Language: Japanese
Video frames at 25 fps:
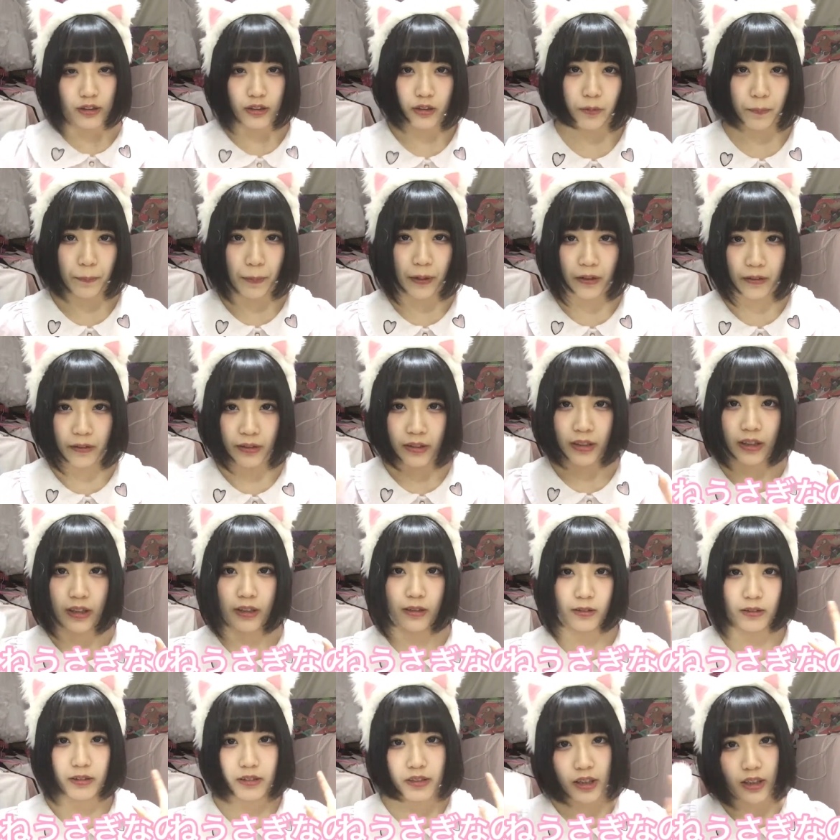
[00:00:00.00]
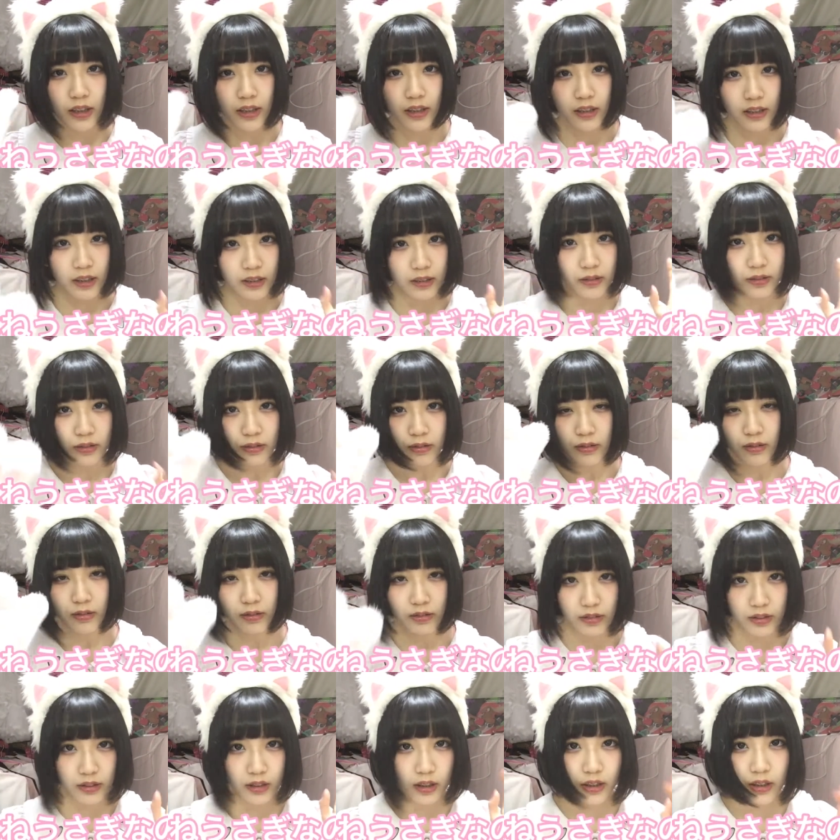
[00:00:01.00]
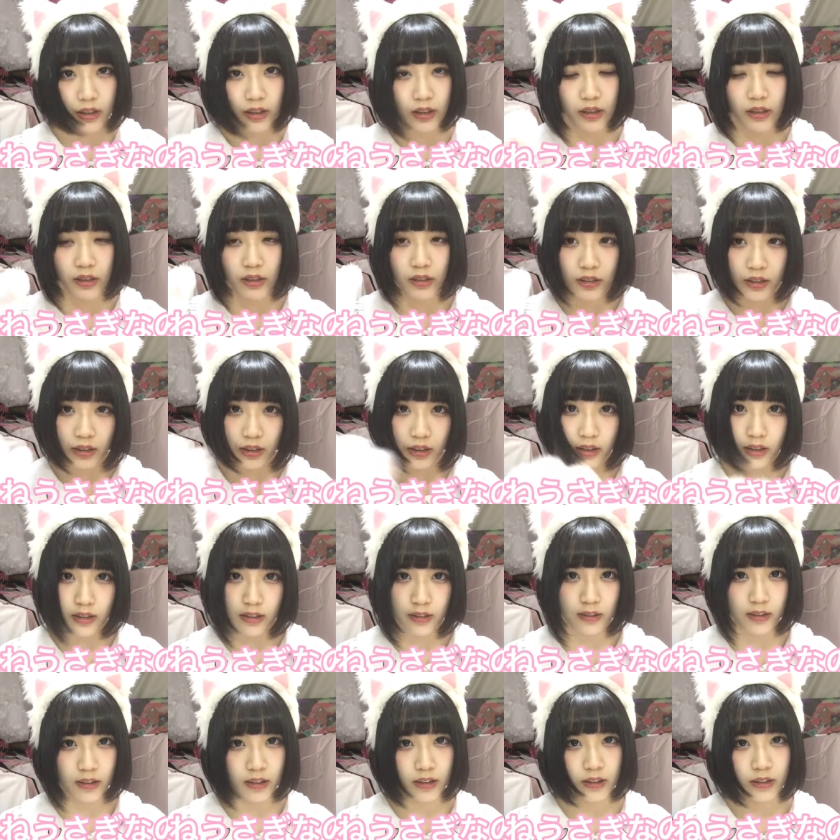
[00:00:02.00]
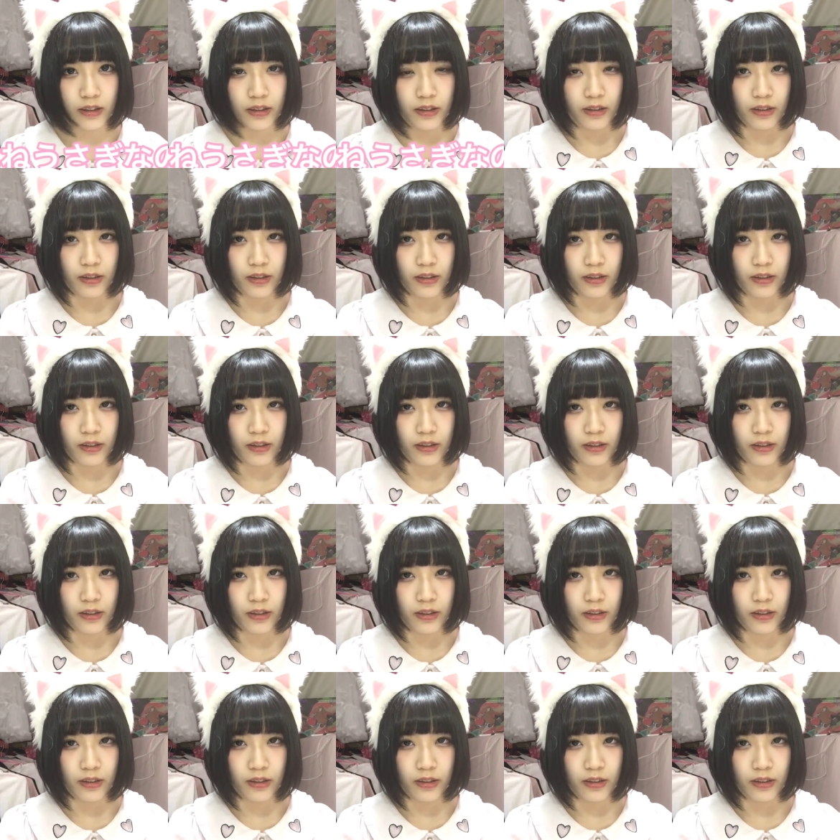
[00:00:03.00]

ペロはねうさぎなのうさぎだからね